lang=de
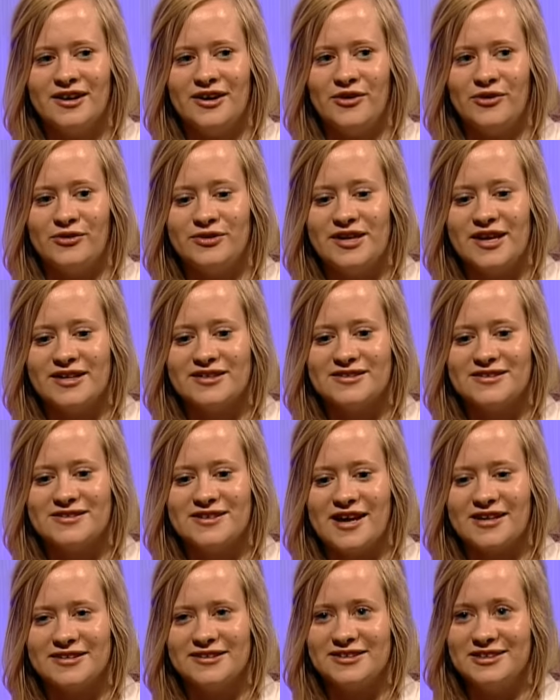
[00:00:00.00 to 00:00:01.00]
Und jetzt
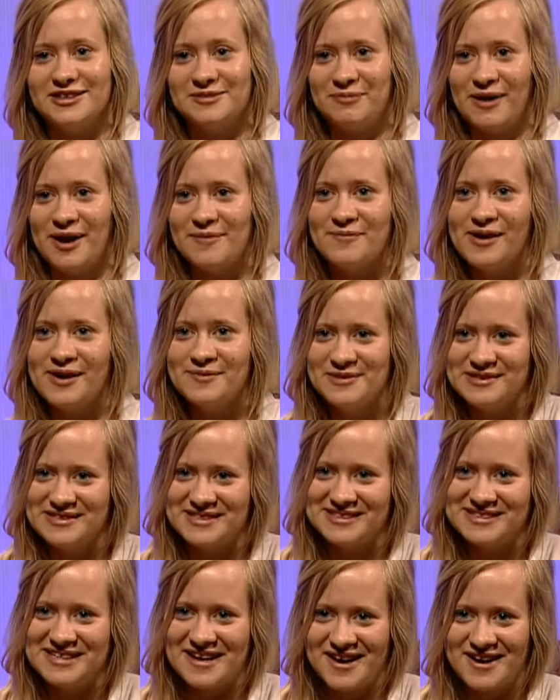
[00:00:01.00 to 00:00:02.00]
dachte ich, ich bleibe mal ein
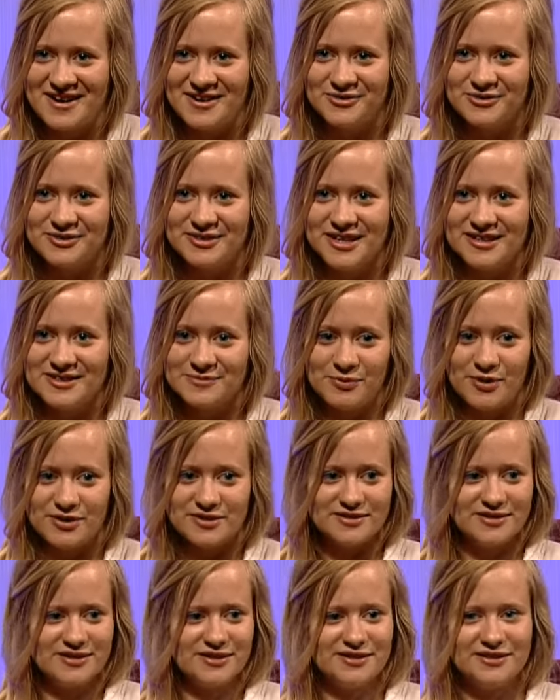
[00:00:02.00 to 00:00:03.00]
bisschen da und jetzt
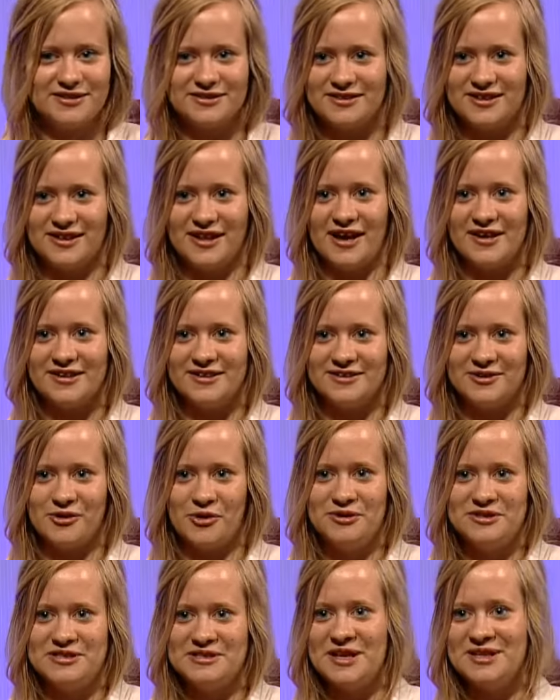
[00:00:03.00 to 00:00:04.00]
plötzlich gleich
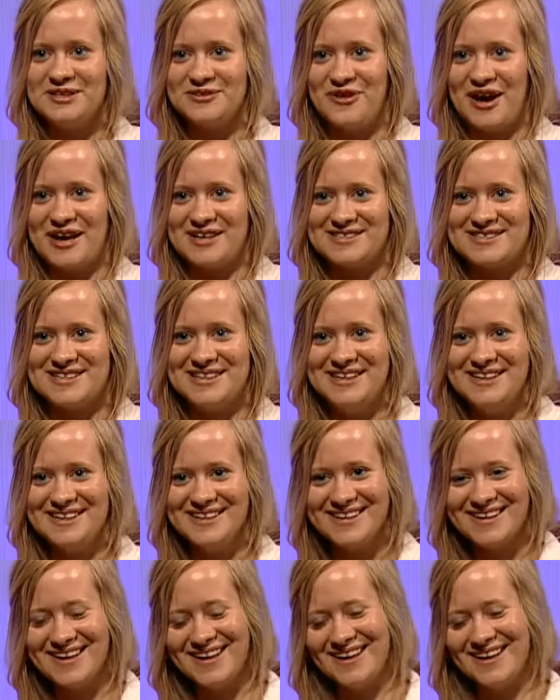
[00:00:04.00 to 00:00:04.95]
Kontinente Kontinentewechsel.